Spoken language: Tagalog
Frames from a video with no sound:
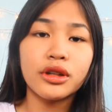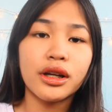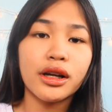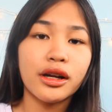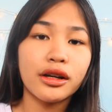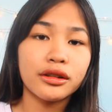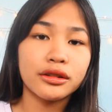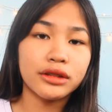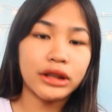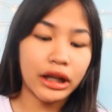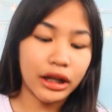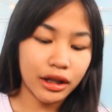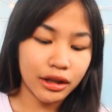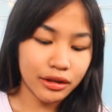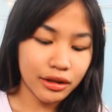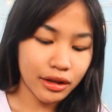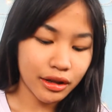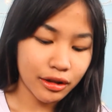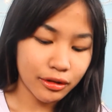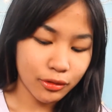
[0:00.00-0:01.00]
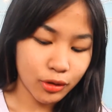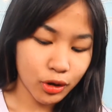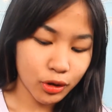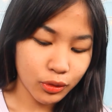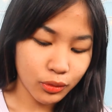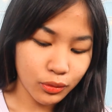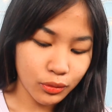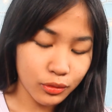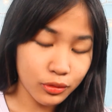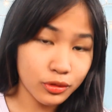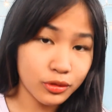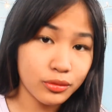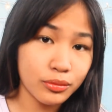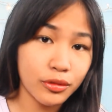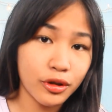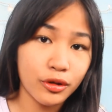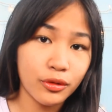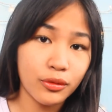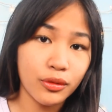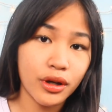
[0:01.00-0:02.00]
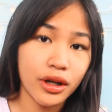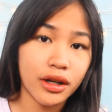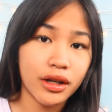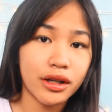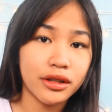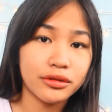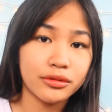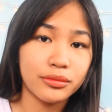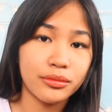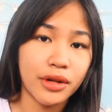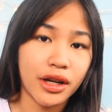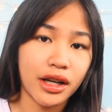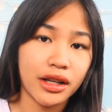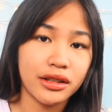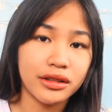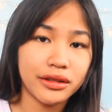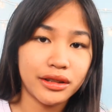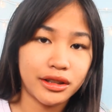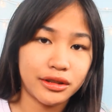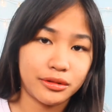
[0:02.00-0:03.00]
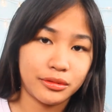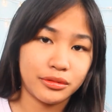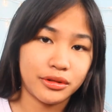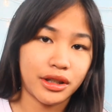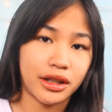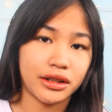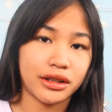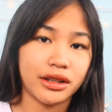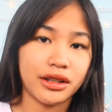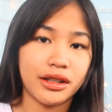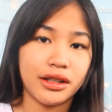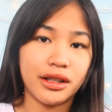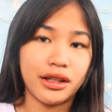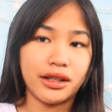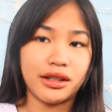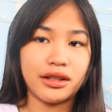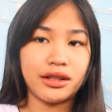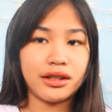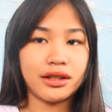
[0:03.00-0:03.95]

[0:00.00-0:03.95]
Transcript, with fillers: lang, tagal-tagal ko na itong gusto makuha. Kaso mahal na ito dati eh.